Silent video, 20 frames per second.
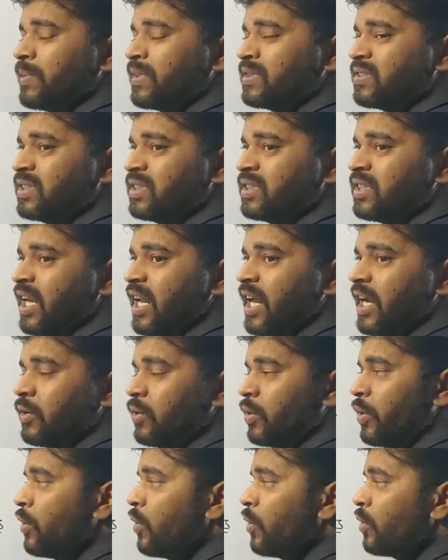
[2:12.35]
उपस्थित
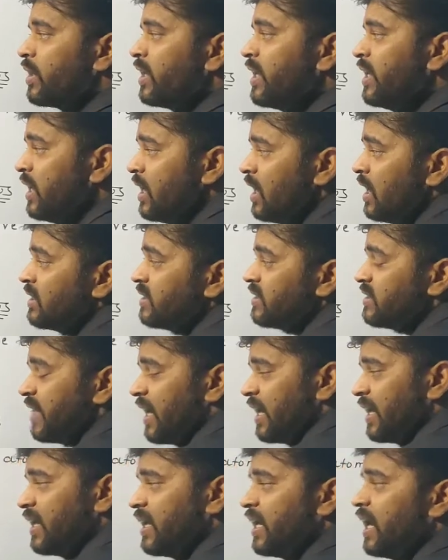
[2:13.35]
इलेक्ट्रॉनों की
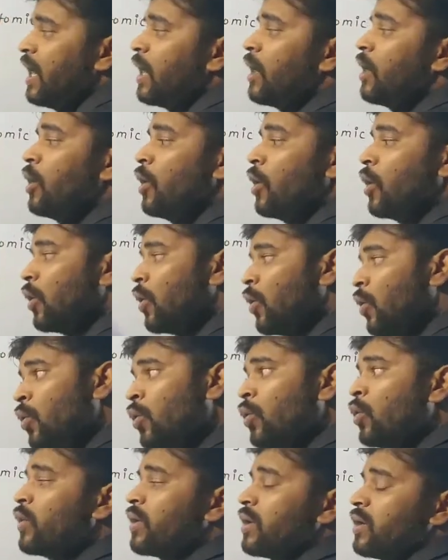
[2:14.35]
संख्या
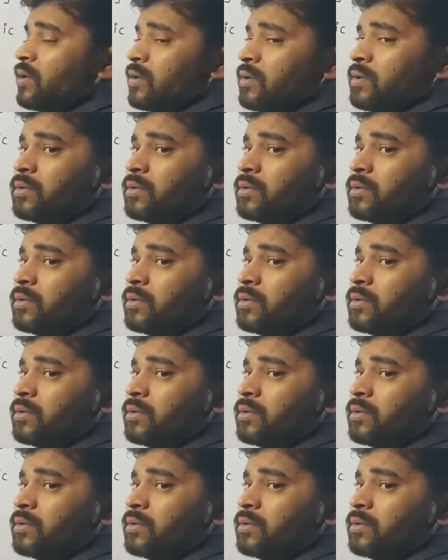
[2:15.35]
और